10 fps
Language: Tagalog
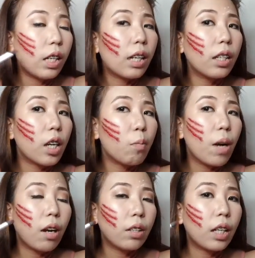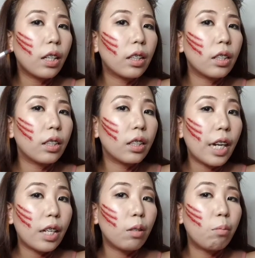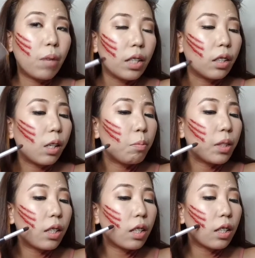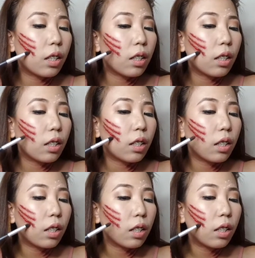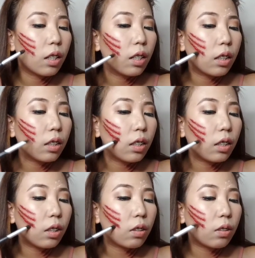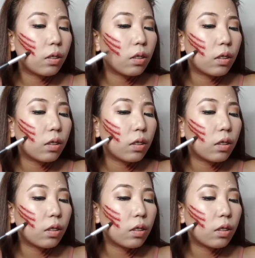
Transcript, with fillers: Lalagay pa ako ng red matte lipstick dito.